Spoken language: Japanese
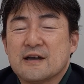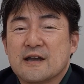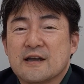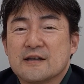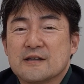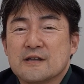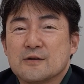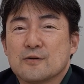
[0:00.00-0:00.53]

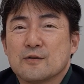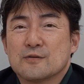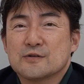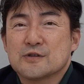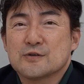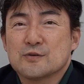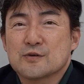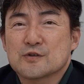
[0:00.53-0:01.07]
日
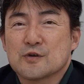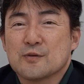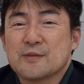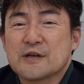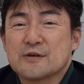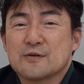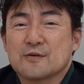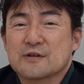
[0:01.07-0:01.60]
本中を
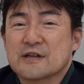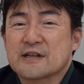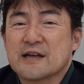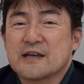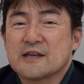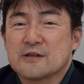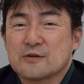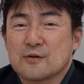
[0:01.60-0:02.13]
染めるような
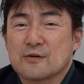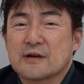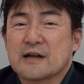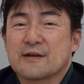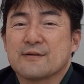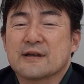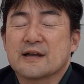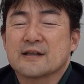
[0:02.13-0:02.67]
大ヒットを
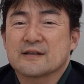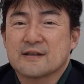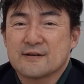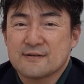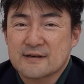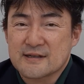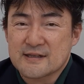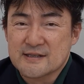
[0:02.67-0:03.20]
彼はやって
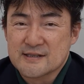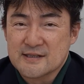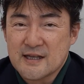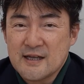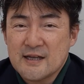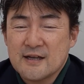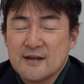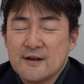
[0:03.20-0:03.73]
るわけです
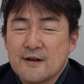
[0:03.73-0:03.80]
ね。